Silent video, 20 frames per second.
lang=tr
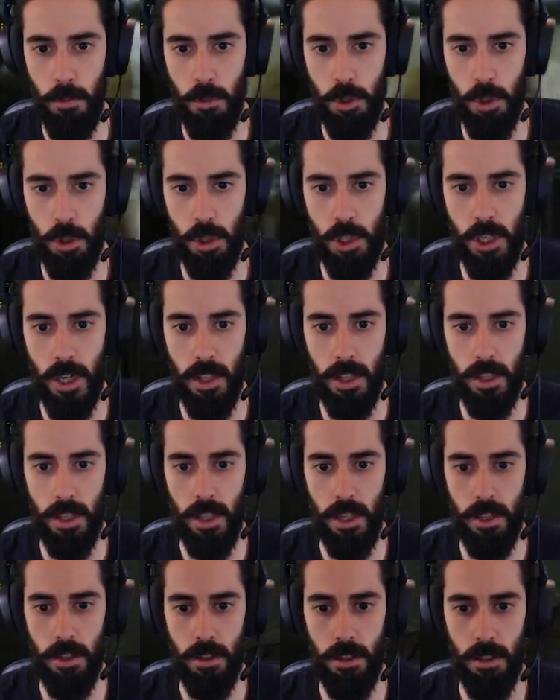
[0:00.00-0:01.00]
Çünkü çat
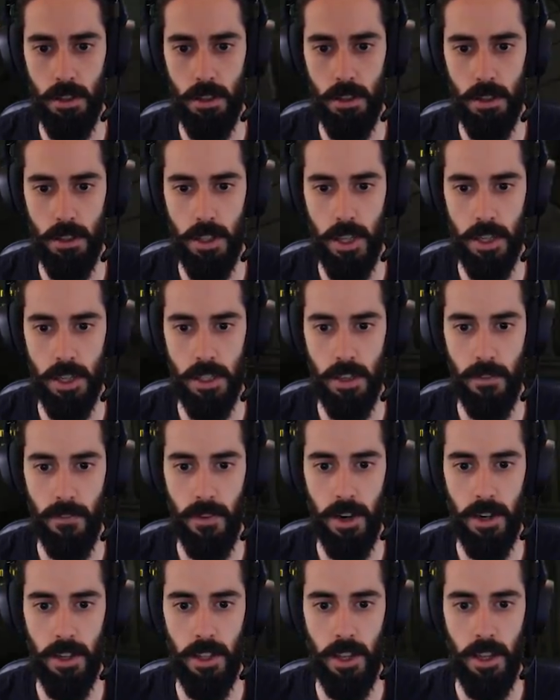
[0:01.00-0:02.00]
diye tek
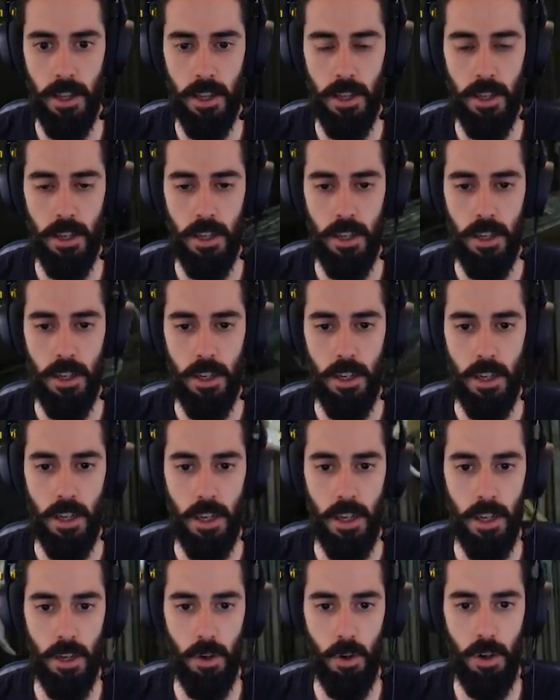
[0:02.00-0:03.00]
seferde e,
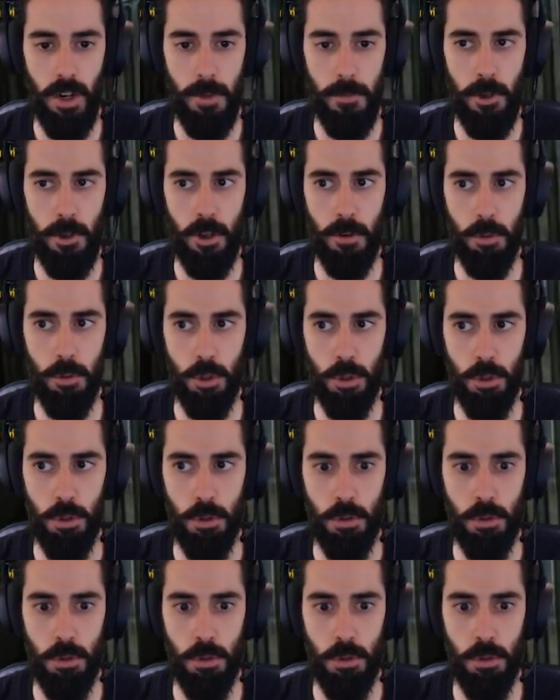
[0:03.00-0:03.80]
ölebiliyormuşuz.